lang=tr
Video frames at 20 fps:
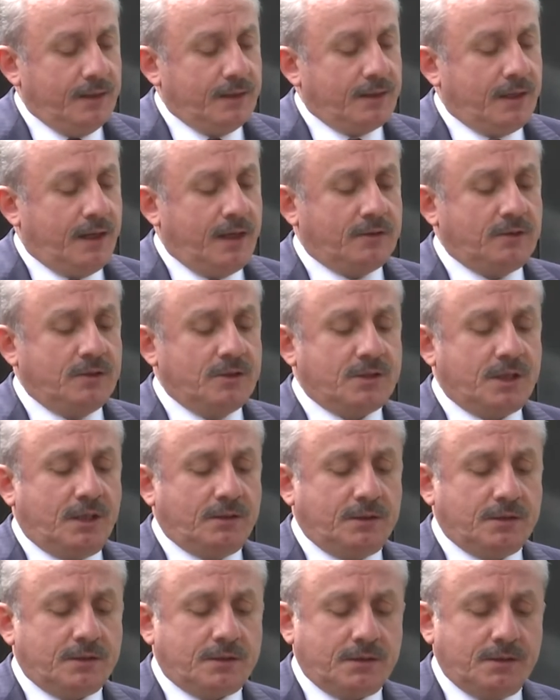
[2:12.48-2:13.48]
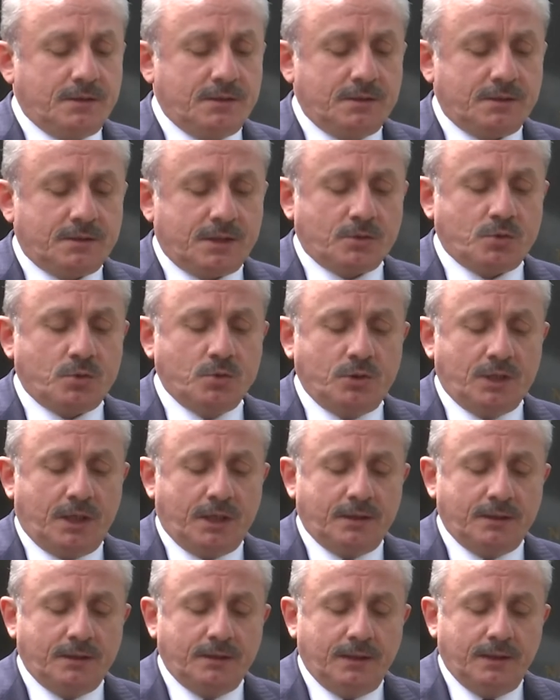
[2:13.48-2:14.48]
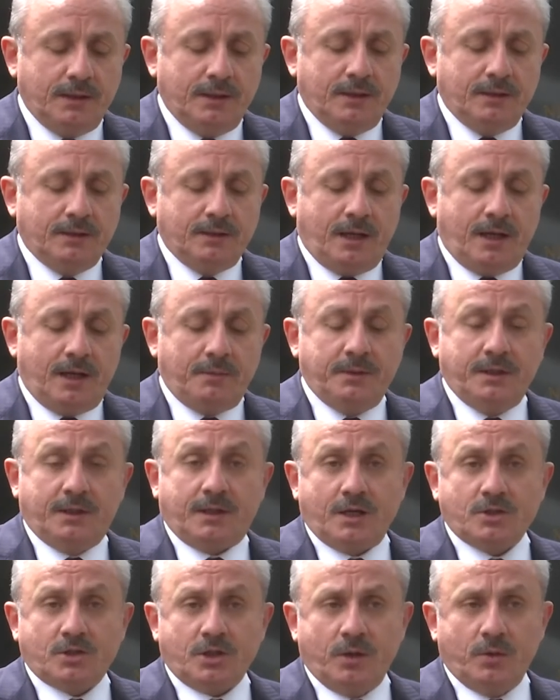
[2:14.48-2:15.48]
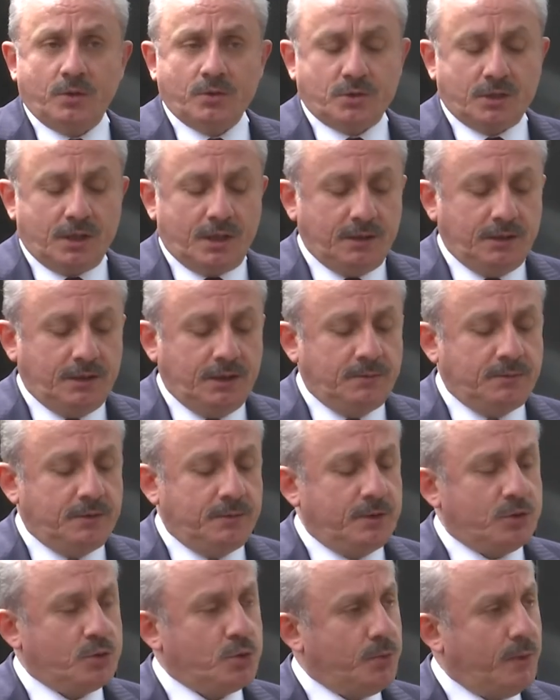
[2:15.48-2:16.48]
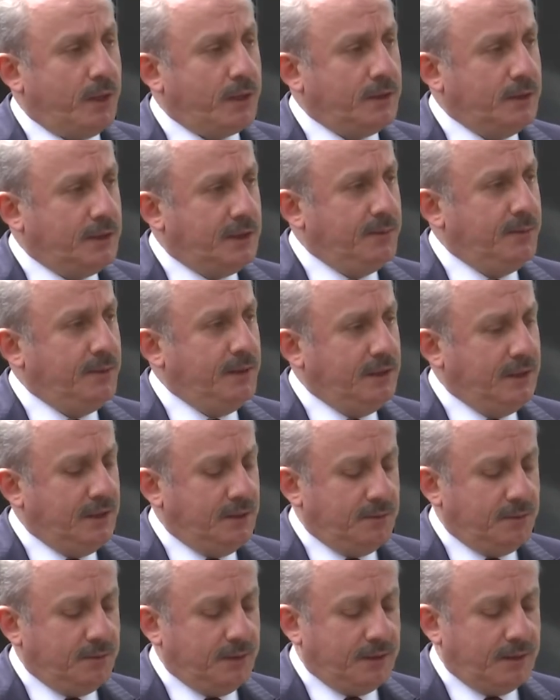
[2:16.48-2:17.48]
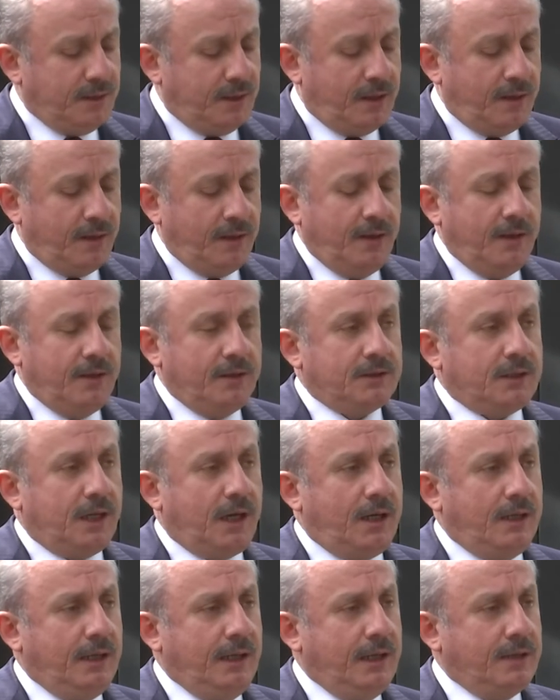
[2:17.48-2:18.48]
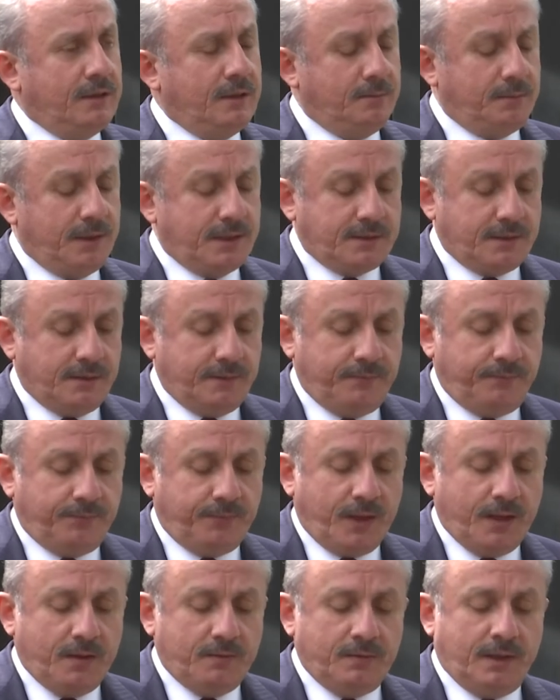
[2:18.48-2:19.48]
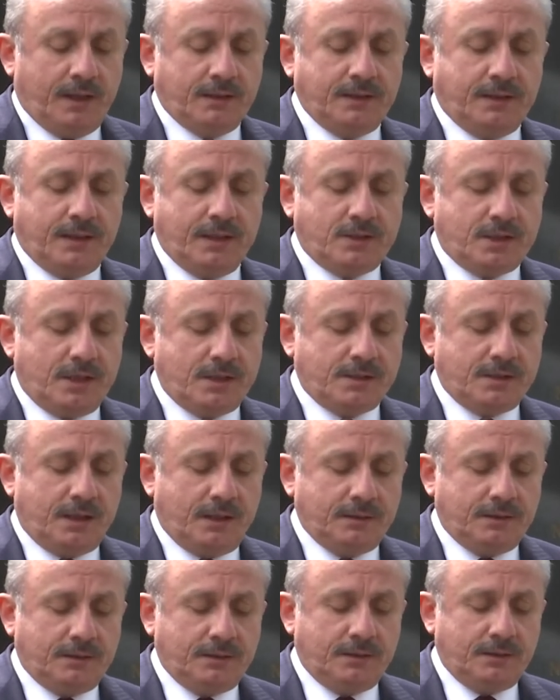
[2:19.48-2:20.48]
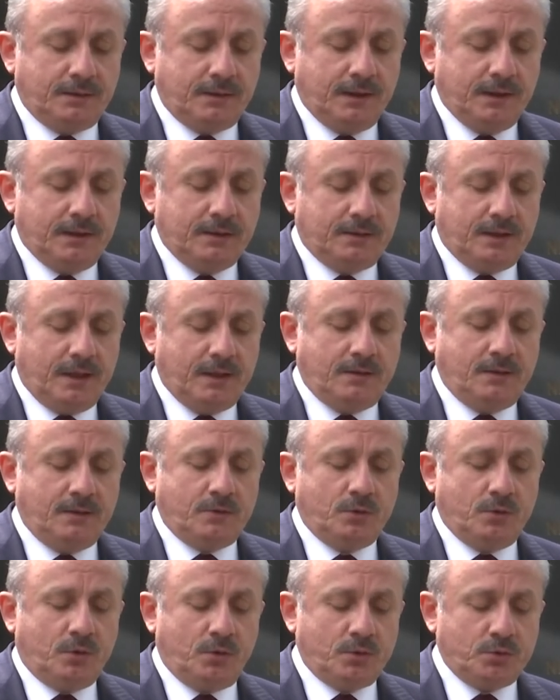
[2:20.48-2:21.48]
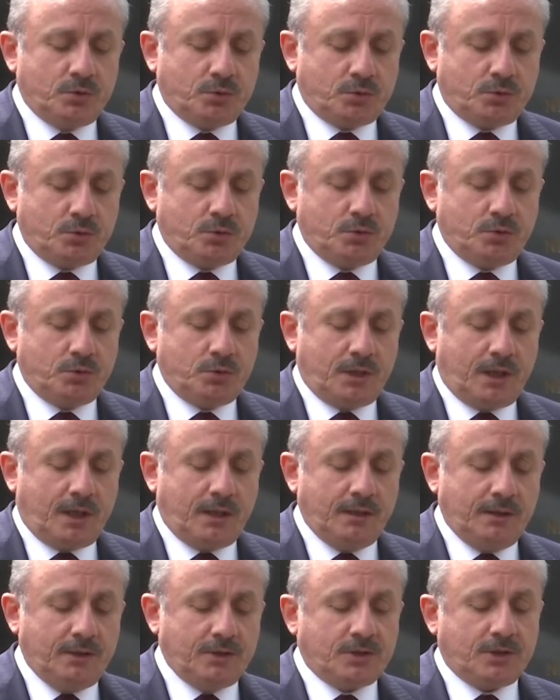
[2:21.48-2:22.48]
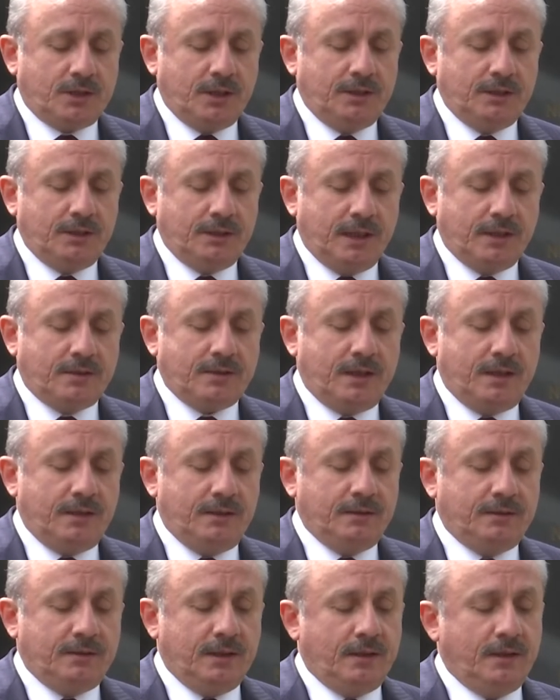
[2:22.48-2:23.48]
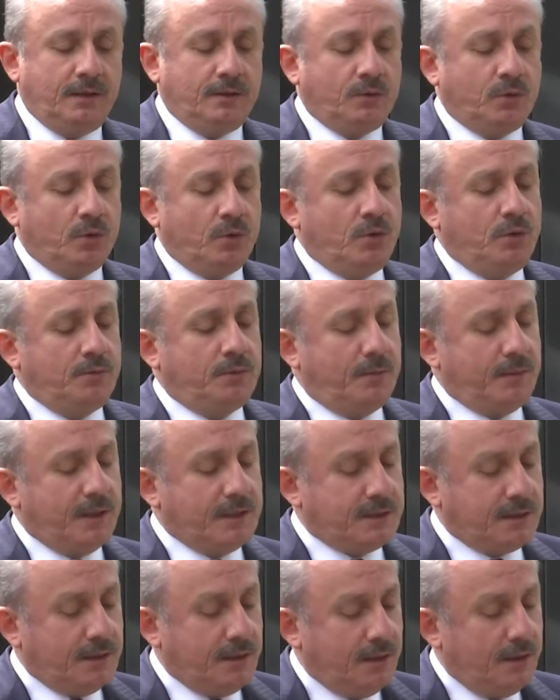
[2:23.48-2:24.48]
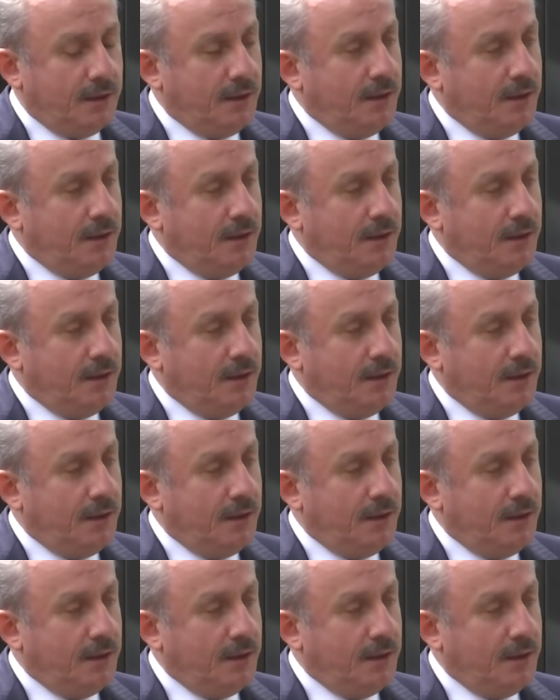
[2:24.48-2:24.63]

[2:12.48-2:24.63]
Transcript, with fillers: Katil zanlısı Sasunya'nın daha birkaç ay önce 21 Şubat 2021'de tahliye edilmesi ve adı geçen zanlının tehdit oluşturduğuna ilişkin yeterli delil görülmemesi